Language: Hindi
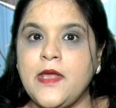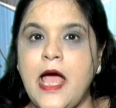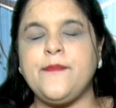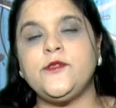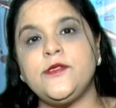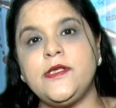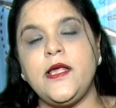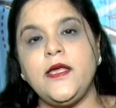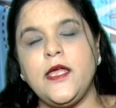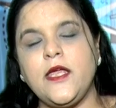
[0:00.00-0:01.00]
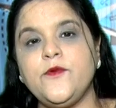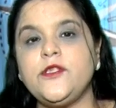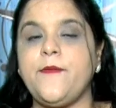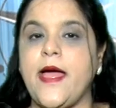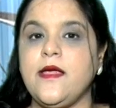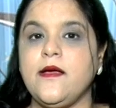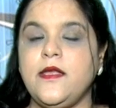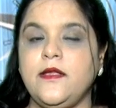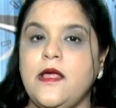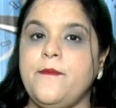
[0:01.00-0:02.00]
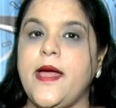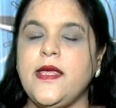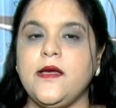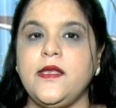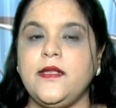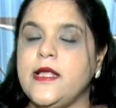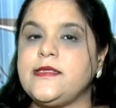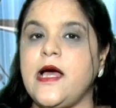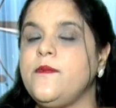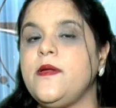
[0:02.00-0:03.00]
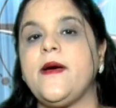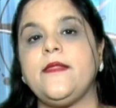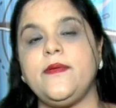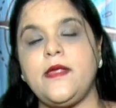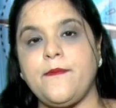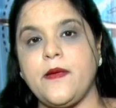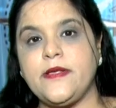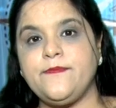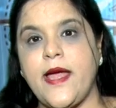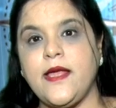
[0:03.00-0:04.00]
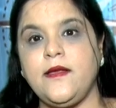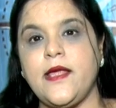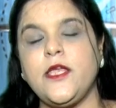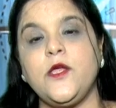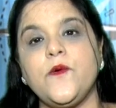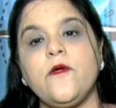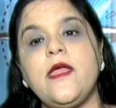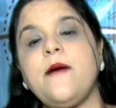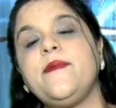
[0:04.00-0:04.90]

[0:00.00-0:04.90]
आप सोचते रहेंगे कि मुझे बाइक खरीदना है बाइक खरीदना है साल भर बाद भी आपके पास बाइक नहीं आई क्यों क्योंकि आप